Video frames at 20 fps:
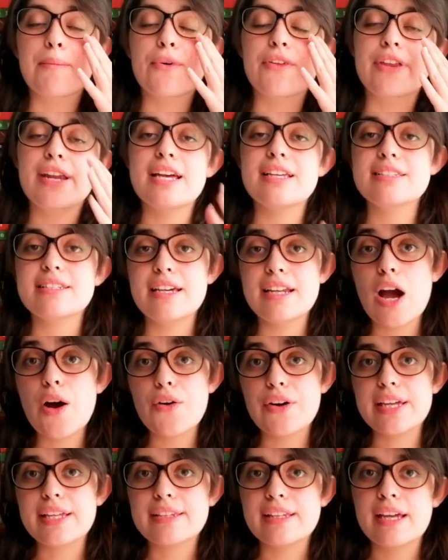que podría hacer
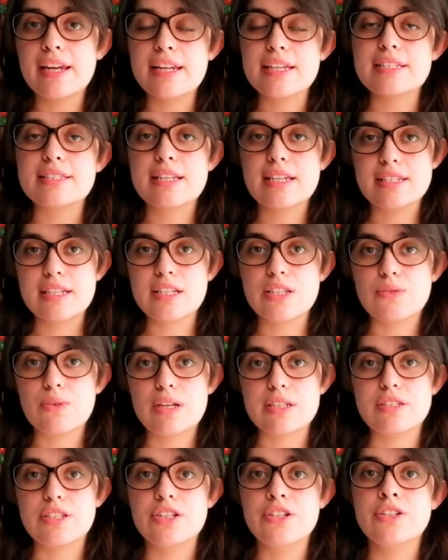ahorita en esta
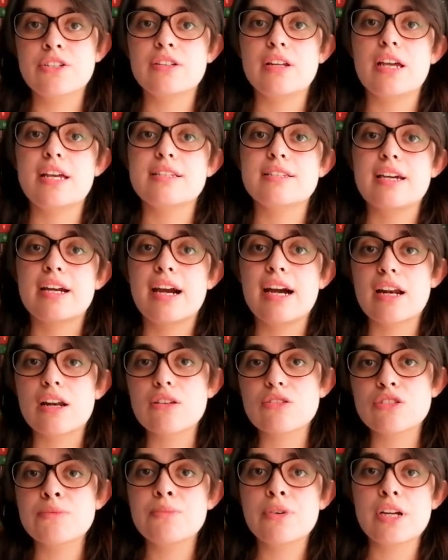situación es
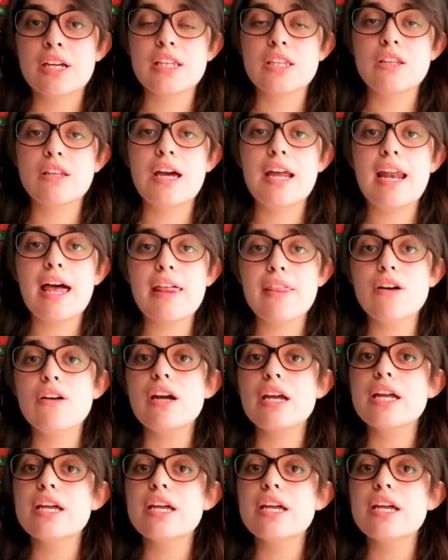dejarlos un poquito de lado